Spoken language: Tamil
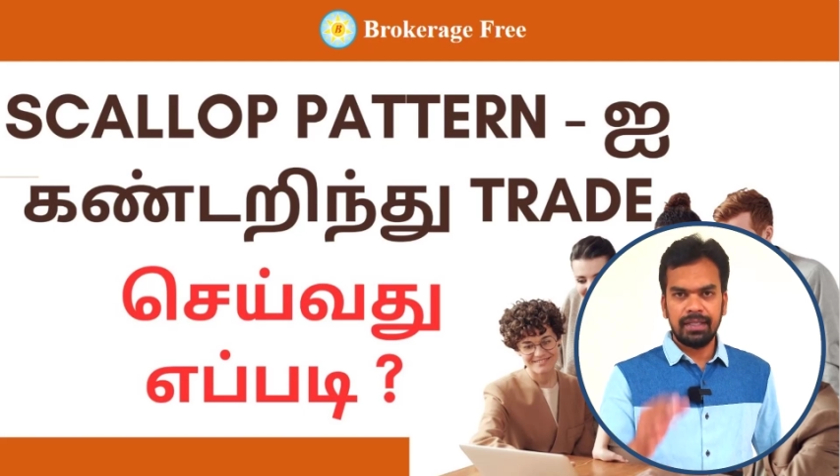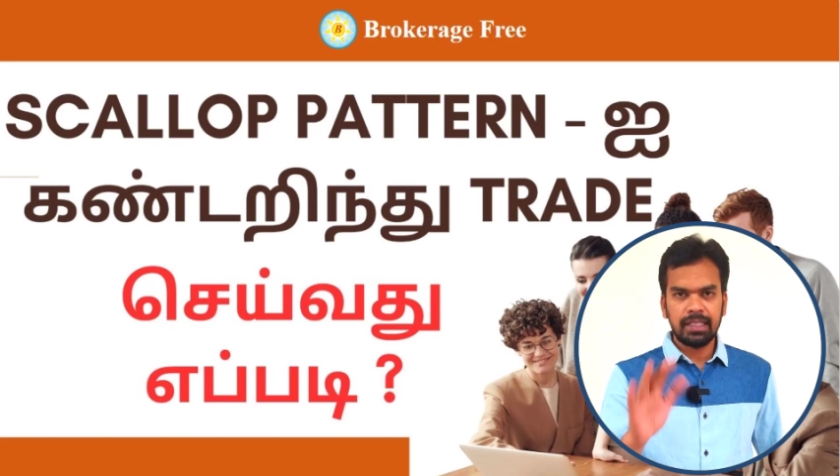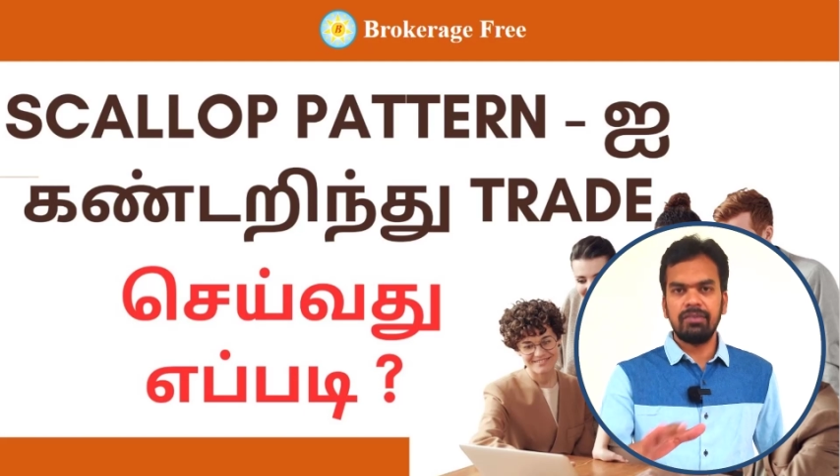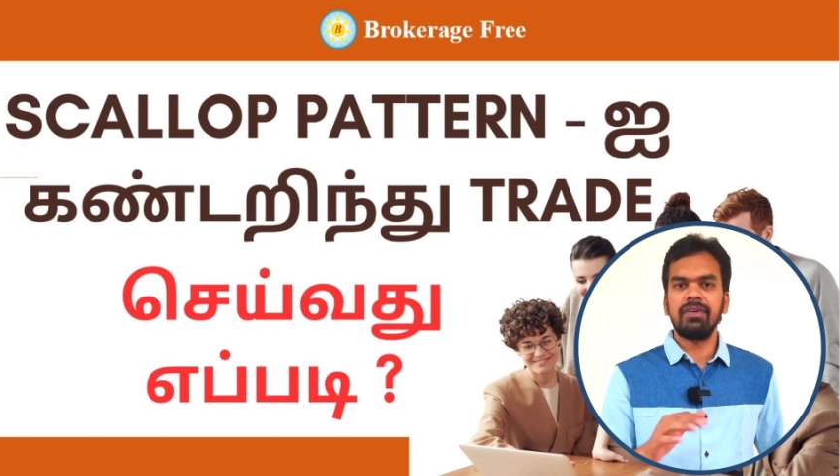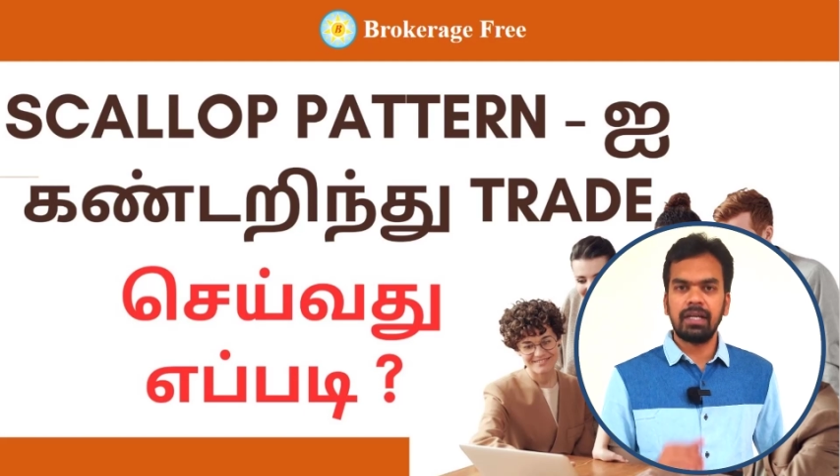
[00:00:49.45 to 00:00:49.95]
இந்த
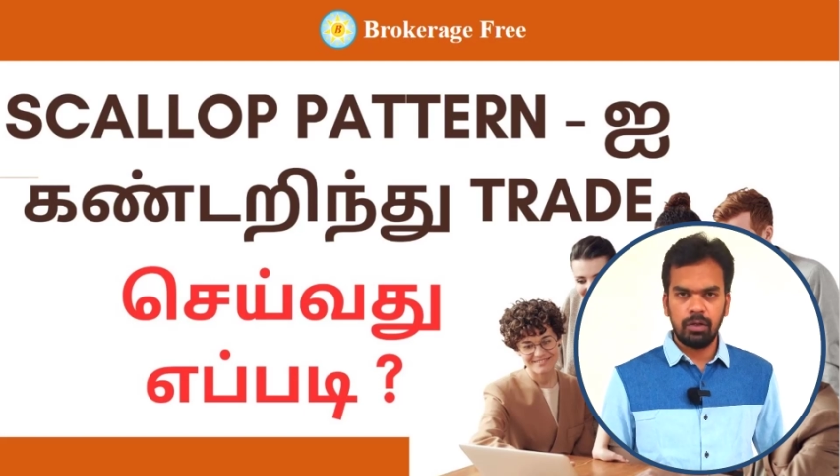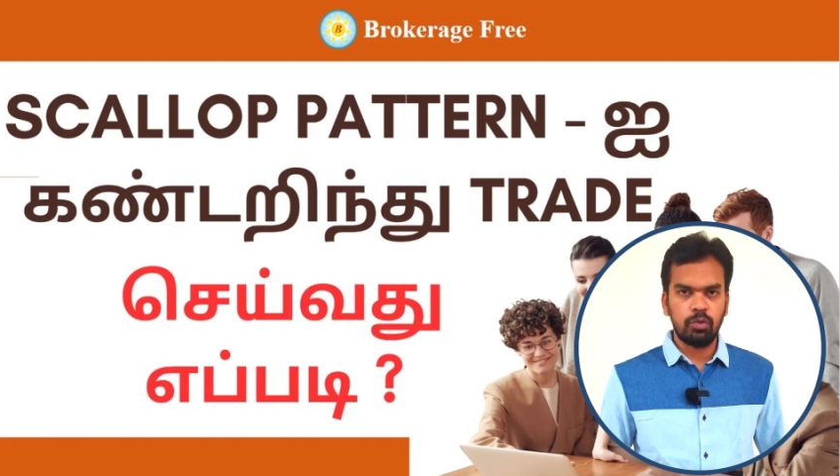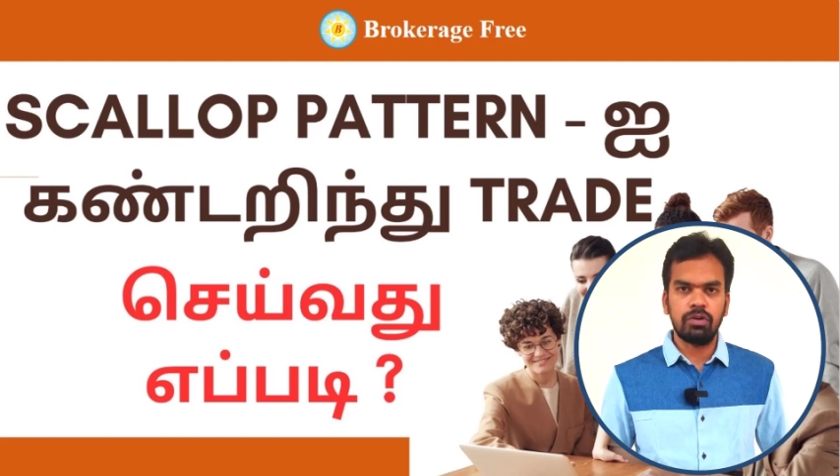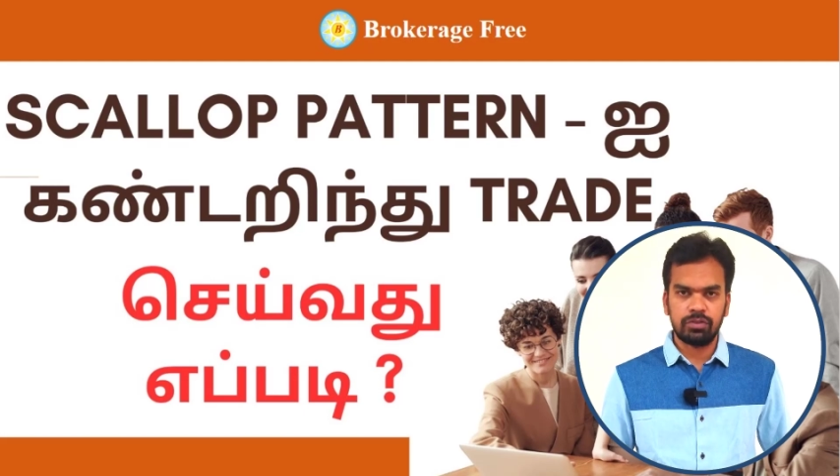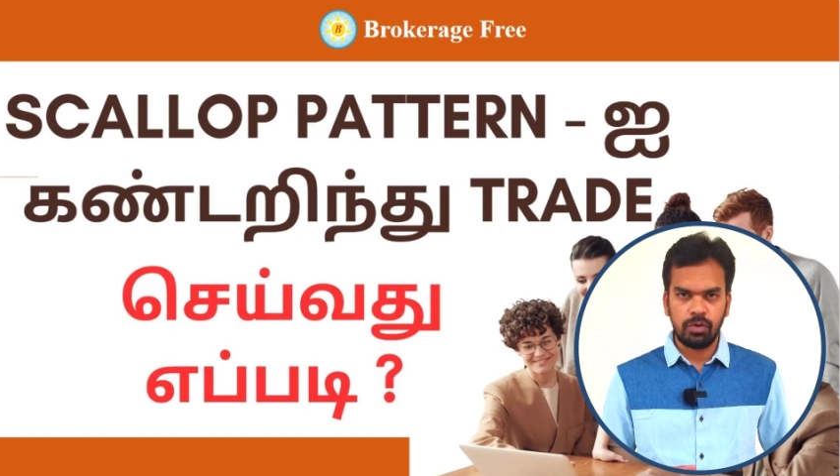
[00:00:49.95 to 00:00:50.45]
விவரங்கள்
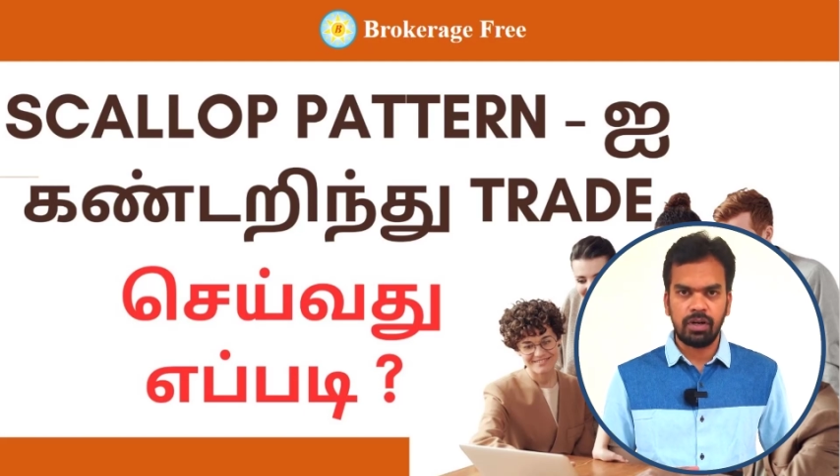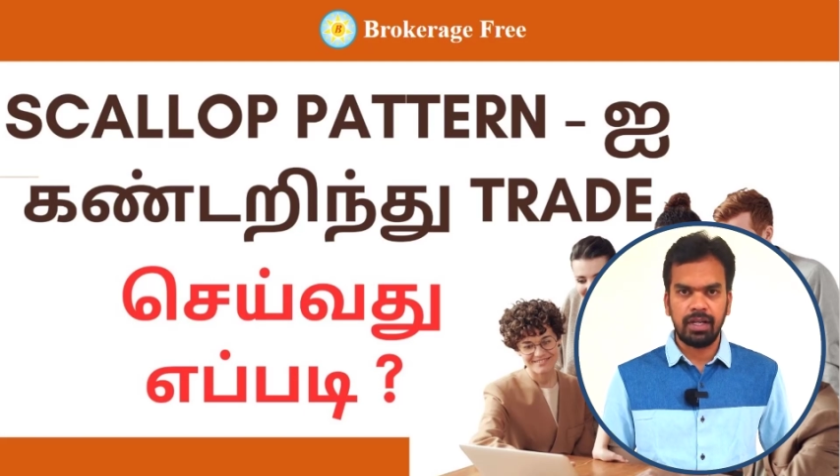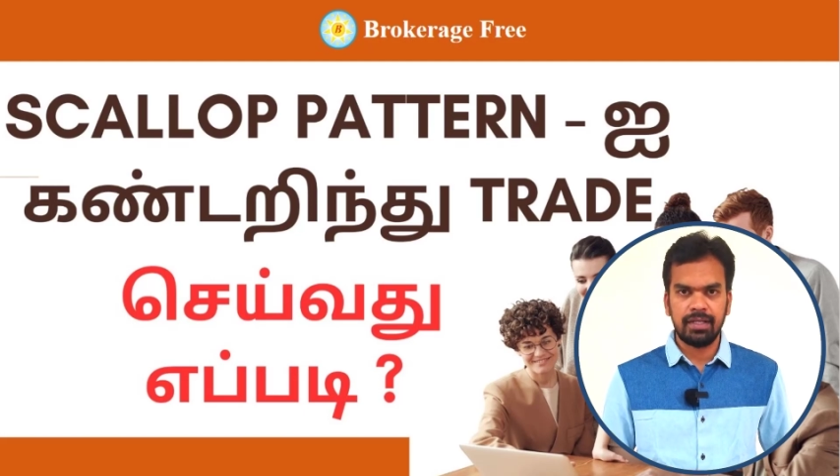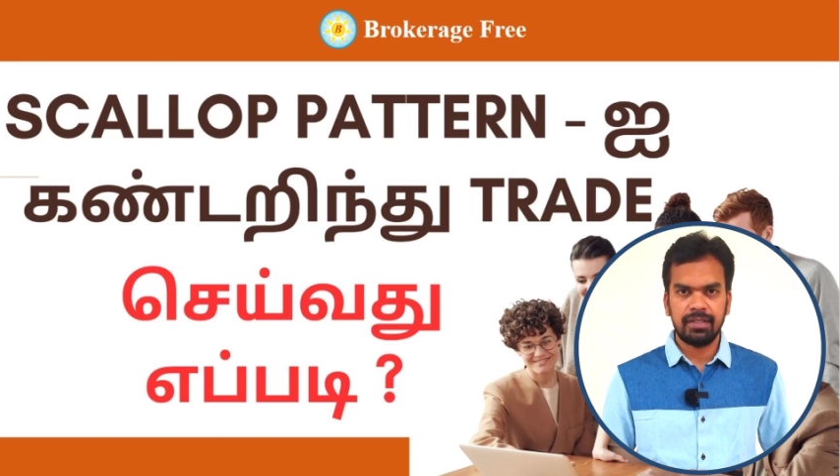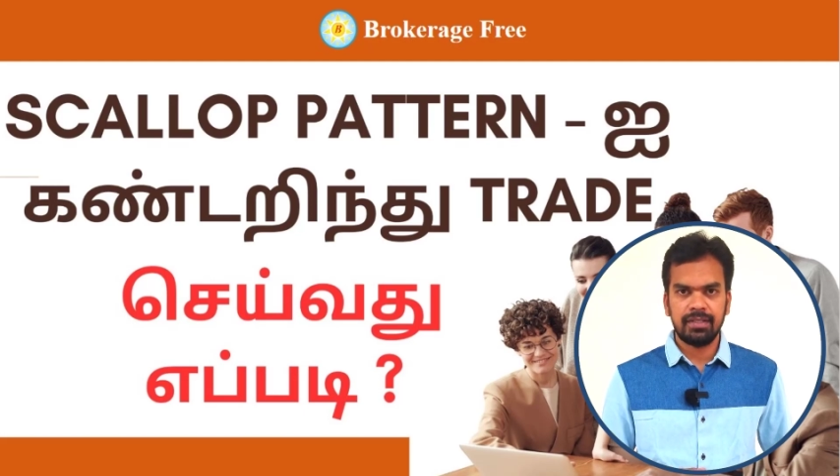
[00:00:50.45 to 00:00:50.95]
உங்களுக்கு சொல்கிறேன்